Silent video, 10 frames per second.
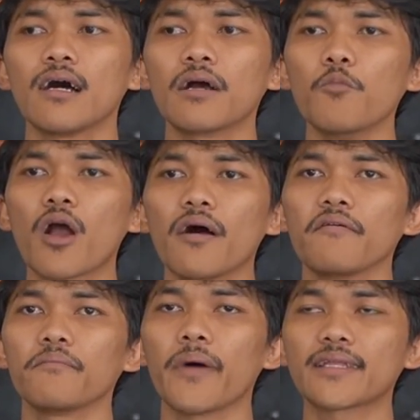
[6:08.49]
ngebuka
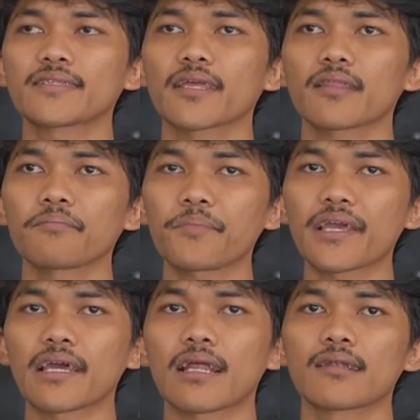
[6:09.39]
mindset dan
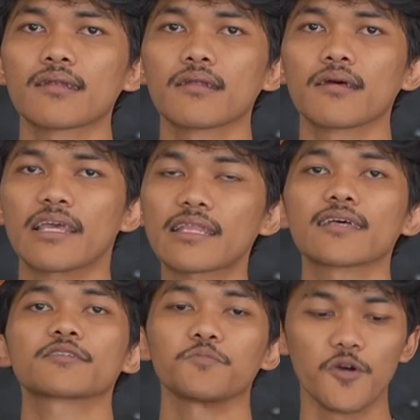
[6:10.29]
pikiran kita
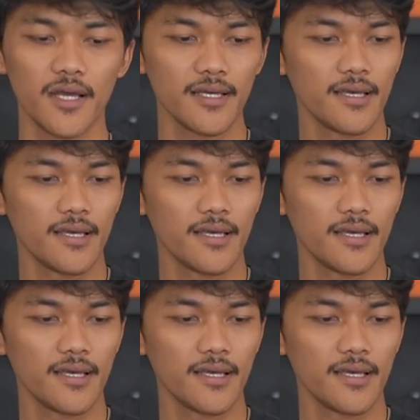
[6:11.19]
semua